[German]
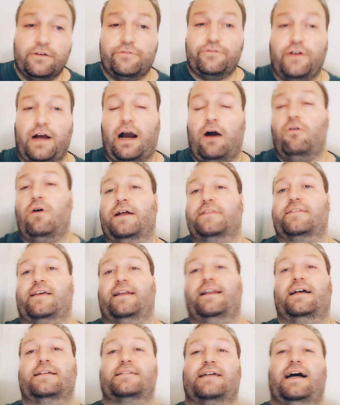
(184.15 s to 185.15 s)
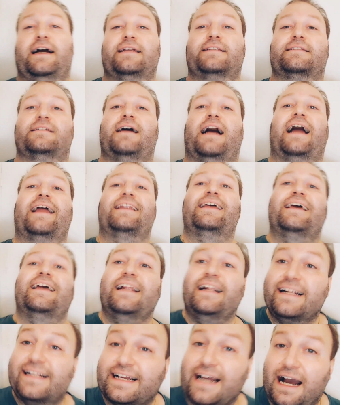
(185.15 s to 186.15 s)
Frau an seiner Seite, eine
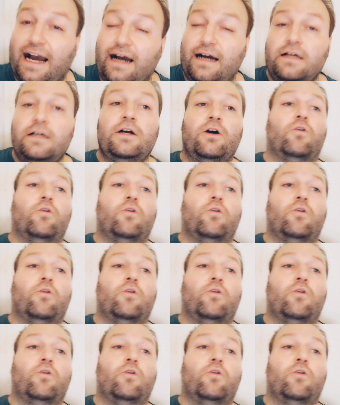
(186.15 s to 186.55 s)
Ilka,